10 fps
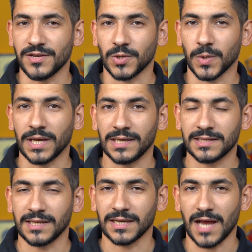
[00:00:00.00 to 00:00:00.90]
انه
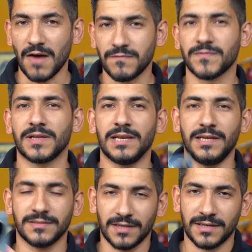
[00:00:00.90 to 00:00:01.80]
خلت لك افضل
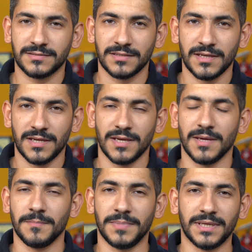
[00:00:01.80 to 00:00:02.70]
العتاد
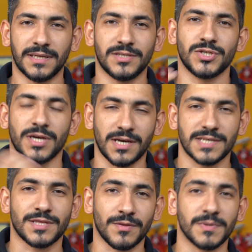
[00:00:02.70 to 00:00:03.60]

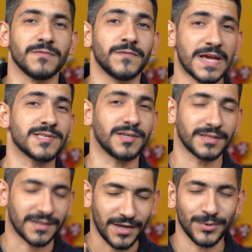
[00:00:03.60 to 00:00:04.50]
بجهاز ضمن فئه
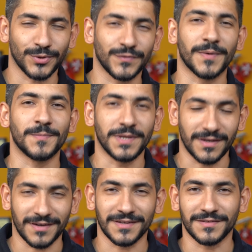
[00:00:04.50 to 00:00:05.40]
سعريه راح نعرفها
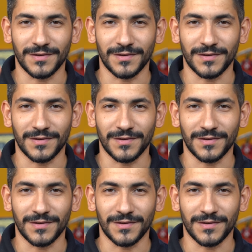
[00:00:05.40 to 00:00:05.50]
بنهايه